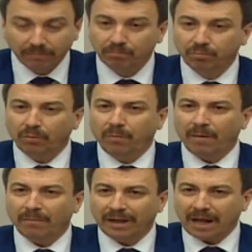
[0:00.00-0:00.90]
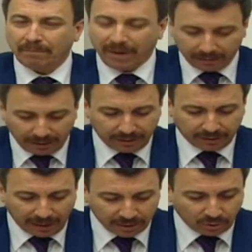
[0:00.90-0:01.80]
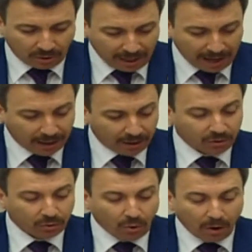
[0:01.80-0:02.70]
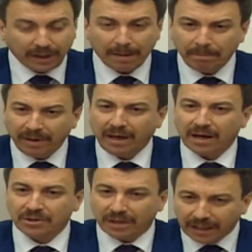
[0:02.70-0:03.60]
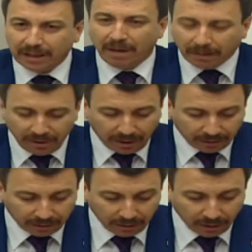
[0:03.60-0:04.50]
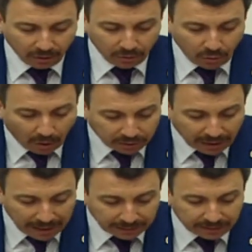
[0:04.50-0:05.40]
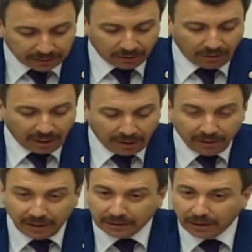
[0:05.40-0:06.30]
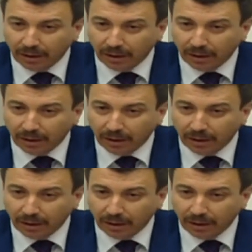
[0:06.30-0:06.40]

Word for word: bu bombalar patladıktan sonra rol kapma yarışına girmek midir? Yoksa sizin göreviniz